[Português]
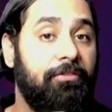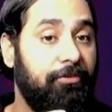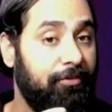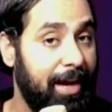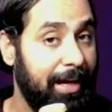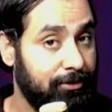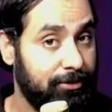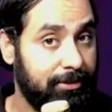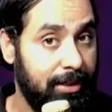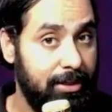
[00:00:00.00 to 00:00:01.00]
Fá
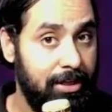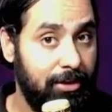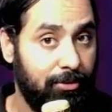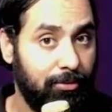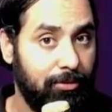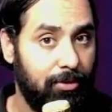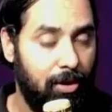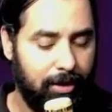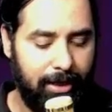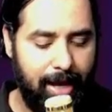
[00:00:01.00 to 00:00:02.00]
sustenido,
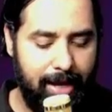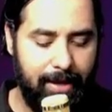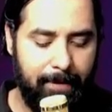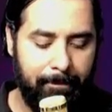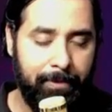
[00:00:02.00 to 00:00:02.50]
ok?